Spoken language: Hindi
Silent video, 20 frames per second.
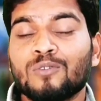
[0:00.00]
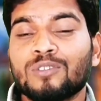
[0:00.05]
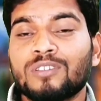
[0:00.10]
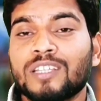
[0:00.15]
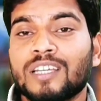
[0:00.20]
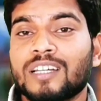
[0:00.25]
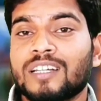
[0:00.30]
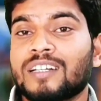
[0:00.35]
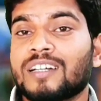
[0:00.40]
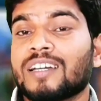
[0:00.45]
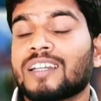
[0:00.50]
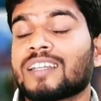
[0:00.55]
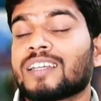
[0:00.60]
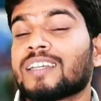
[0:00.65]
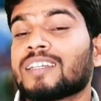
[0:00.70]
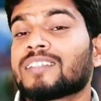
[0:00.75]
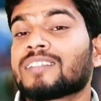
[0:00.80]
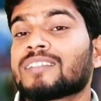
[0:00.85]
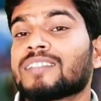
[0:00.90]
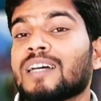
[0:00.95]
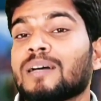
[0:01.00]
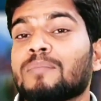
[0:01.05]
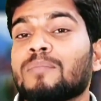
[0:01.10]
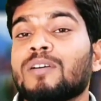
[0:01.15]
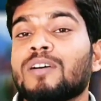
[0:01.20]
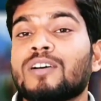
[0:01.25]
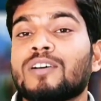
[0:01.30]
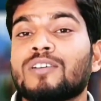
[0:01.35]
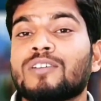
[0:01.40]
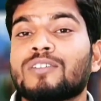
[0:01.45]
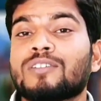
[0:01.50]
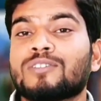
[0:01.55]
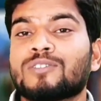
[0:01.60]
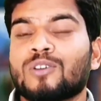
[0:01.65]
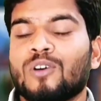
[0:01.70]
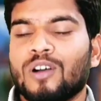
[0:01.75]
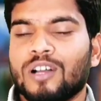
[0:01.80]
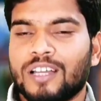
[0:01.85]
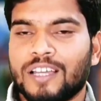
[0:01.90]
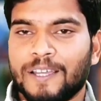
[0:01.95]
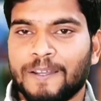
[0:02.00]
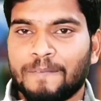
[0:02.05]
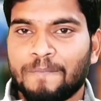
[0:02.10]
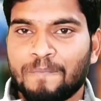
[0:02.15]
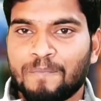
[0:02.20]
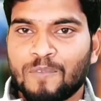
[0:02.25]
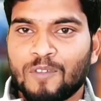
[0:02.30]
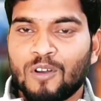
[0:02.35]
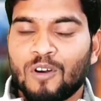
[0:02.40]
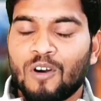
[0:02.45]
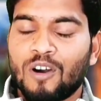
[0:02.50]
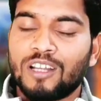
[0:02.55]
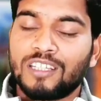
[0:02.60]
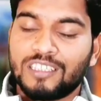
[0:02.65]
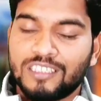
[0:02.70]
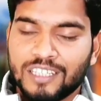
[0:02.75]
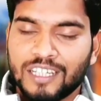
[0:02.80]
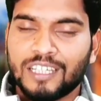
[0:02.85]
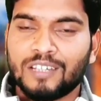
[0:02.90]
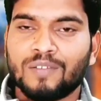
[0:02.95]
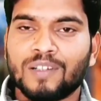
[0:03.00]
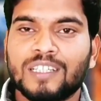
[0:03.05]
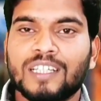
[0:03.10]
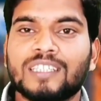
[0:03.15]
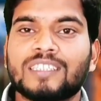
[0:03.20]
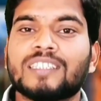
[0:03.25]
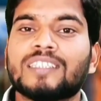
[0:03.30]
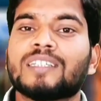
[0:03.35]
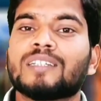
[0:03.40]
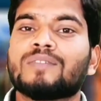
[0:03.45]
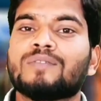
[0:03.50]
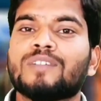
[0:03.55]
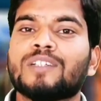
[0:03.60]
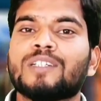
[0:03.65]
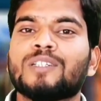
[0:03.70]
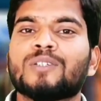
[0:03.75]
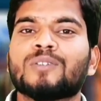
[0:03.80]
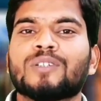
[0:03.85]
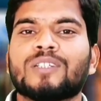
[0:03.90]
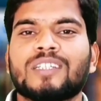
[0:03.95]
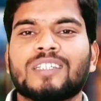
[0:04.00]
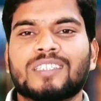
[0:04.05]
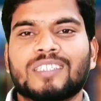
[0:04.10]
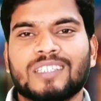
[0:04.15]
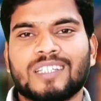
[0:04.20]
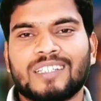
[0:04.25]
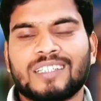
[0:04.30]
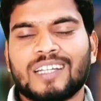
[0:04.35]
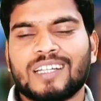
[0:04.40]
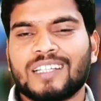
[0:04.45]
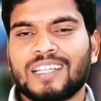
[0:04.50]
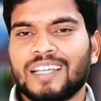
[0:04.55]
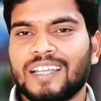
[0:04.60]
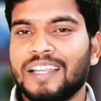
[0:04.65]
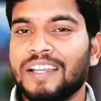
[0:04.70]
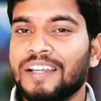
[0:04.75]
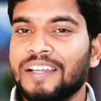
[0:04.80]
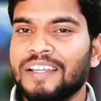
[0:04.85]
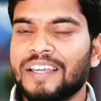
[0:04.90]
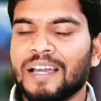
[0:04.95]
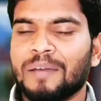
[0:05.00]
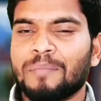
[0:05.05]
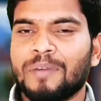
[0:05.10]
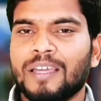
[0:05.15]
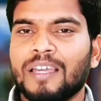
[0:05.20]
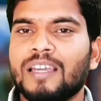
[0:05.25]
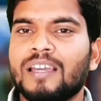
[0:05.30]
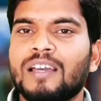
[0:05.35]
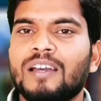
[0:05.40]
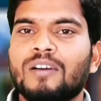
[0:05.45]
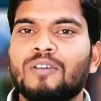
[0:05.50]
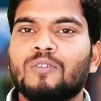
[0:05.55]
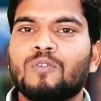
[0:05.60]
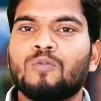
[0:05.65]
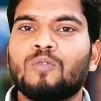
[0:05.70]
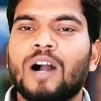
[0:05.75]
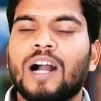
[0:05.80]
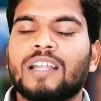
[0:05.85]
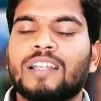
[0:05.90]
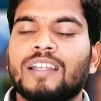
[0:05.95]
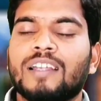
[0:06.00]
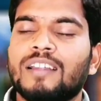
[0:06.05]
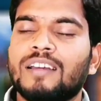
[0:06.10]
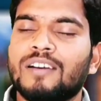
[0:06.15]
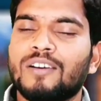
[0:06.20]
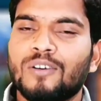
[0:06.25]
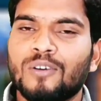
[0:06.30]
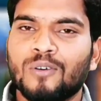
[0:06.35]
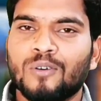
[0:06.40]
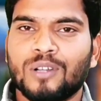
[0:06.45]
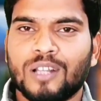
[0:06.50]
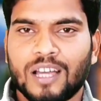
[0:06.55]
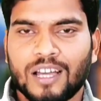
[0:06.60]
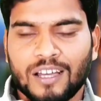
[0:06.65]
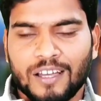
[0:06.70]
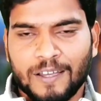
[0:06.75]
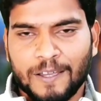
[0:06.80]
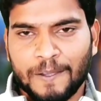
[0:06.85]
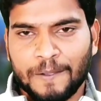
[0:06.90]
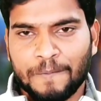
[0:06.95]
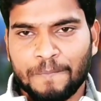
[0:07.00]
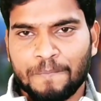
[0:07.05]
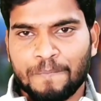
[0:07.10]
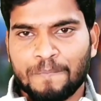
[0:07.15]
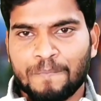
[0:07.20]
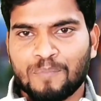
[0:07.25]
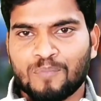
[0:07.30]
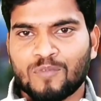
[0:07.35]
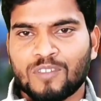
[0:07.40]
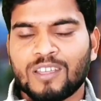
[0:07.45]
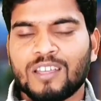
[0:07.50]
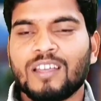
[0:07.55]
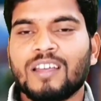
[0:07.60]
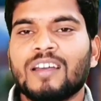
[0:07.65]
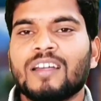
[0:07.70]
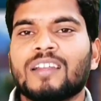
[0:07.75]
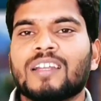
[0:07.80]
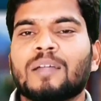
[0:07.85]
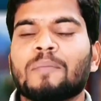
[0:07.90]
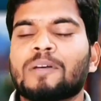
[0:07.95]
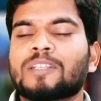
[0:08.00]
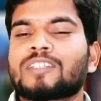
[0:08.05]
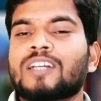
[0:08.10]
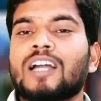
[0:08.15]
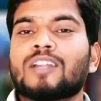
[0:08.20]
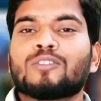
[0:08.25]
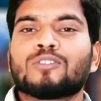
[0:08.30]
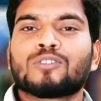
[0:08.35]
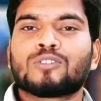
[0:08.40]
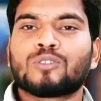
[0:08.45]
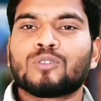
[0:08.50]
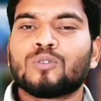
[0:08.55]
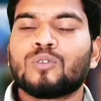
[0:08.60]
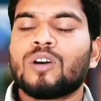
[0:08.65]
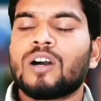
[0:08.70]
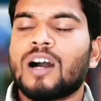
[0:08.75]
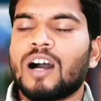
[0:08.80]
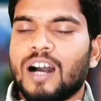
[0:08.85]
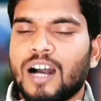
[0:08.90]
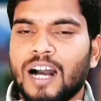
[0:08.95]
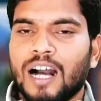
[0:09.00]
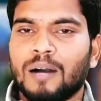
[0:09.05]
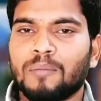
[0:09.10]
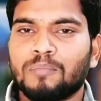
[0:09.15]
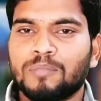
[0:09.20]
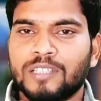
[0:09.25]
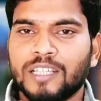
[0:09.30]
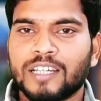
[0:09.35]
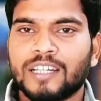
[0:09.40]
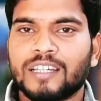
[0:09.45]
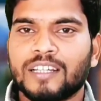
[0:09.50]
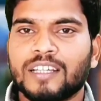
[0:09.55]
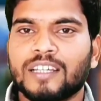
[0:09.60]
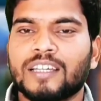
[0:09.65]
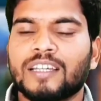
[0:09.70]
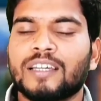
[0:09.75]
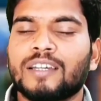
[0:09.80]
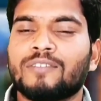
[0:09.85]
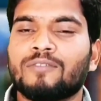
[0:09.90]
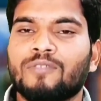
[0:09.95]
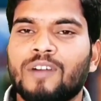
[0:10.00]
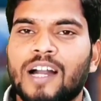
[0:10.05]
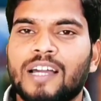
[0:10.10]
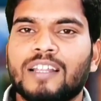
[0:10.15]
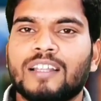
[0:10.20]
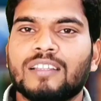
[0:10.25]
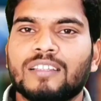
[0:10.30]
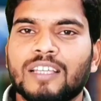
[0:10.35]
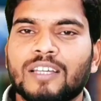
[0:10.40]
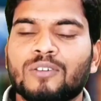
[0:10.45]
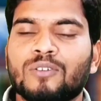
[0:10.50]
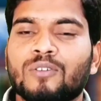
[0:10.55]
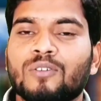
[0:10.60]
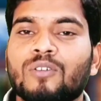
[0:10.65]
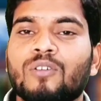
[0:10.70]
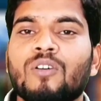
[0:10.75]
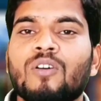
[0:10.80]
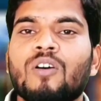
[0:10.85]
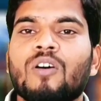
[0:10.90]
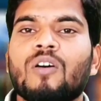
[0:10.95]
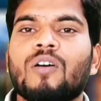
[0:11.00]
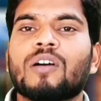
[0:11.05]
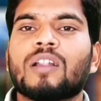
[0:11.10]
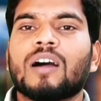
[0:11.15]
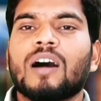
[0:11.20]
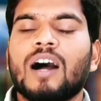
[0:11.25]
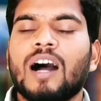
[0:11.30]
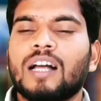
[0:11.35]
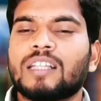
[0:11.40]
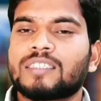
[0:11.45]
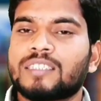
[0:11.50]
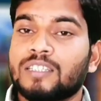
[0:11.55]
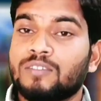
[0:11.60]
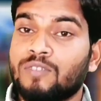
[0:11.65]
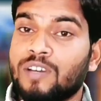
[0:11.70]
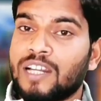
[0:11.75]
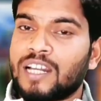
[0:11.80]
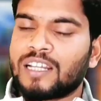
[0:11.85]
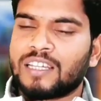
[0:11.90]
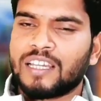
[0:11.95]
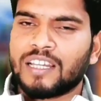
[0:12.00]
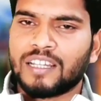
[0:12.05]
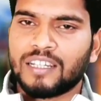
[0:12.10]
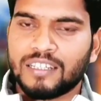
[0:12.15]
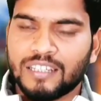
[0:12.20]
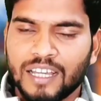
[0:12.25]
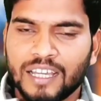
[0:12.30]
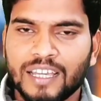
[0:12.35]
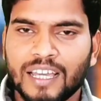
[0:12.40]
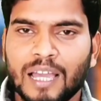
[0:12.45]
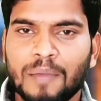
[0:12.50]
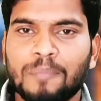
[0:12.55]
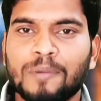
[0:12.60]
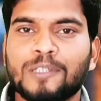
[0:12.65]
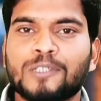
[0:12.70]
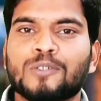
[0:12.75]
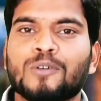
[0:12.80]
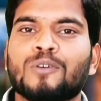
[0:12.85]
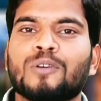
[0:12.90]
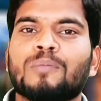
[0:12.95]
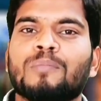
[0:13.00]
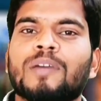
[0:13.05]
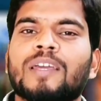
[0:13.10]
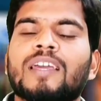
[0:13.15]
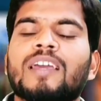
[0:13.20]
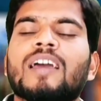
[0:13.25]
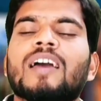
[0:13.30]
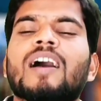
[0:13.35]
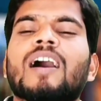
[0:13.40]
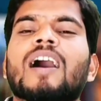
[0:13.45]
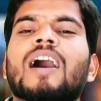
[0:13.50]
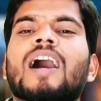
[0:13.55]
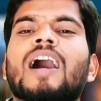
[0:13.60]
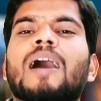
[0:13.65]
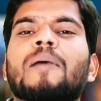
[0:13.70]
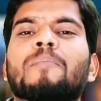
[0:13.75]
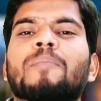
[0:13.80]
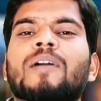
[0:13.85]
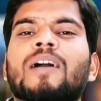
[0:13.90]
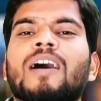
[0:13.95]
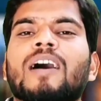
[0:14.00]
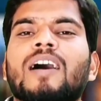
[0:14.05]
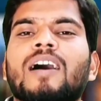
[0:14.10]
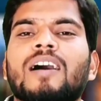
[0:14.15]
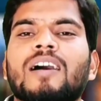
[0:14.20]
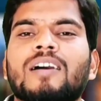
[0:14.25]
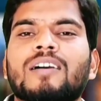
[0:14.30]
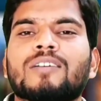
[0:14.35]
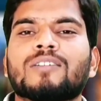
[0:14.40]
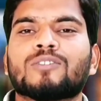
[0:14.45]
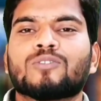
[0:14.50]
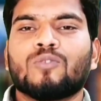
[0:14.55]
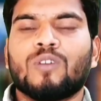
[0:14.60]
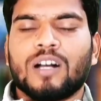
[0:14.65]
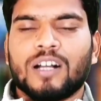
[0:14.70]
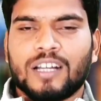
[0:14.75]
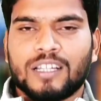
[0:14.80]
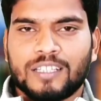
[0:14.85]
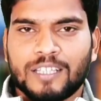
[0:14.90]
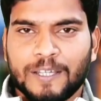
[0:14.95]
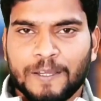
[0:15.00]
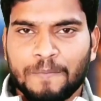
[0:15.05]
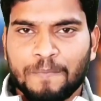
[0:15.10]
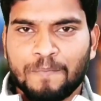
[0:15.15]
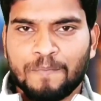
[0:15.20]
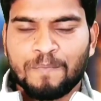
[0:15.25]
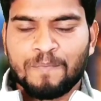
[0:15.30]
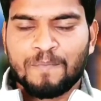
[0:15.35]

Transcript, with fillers: वो देख कर के सब शौक है और यही वजह से ये वीडियो इतना ज़्यादा इंडिया में वायरल हो रहा है नमस्कार दोस्तों आप देख रहे हैं वायरल देखो और आज के वायरल के एक नए एपिसोड में आपका स्वागत है